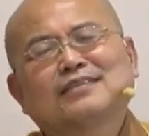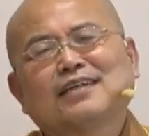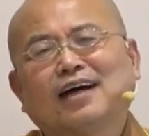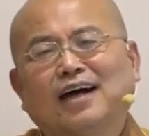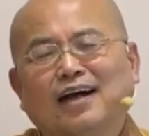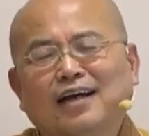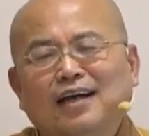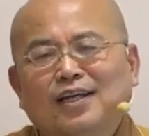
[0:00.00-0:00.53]

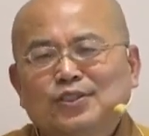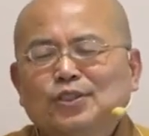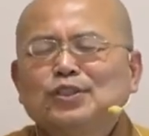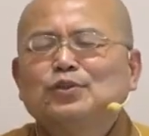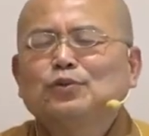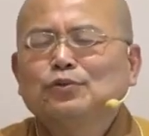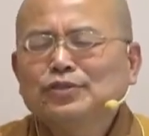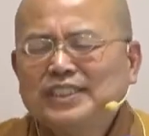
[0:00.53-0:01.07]
啊，就
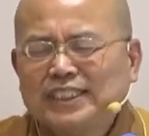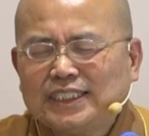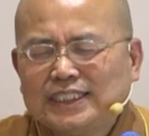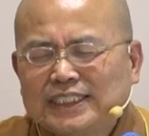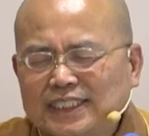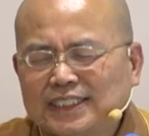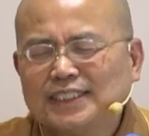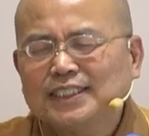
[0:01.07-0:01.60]
是如
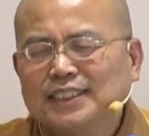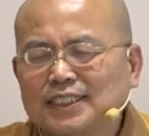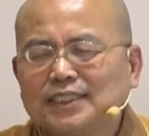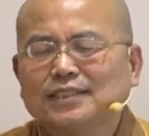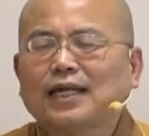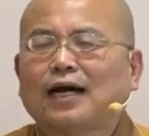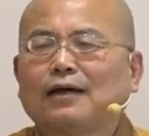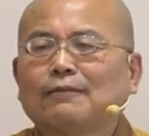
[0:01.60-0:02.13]
其事
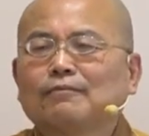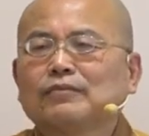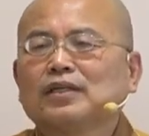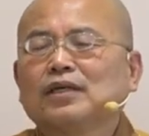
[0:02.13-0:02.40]
实啊。